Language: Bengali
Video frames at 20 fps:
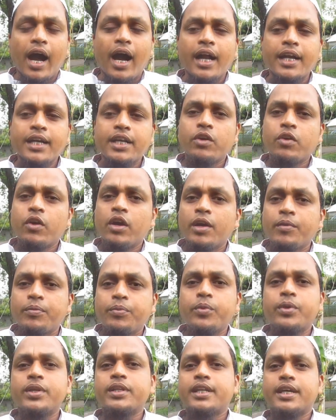আন্ডারওয়্যার
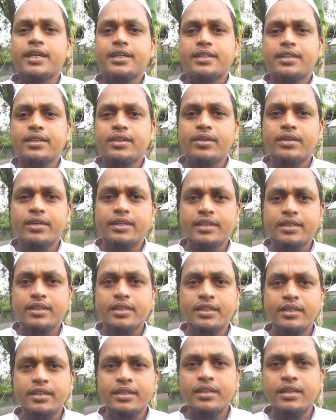পরে থাকতে হয়
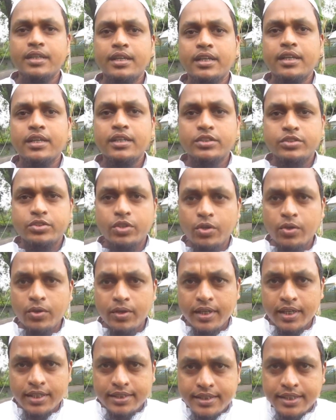যখন
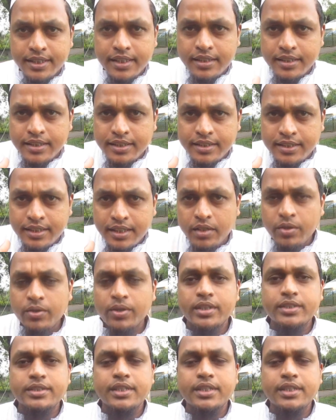এটা স্থিতিশীল হয়ে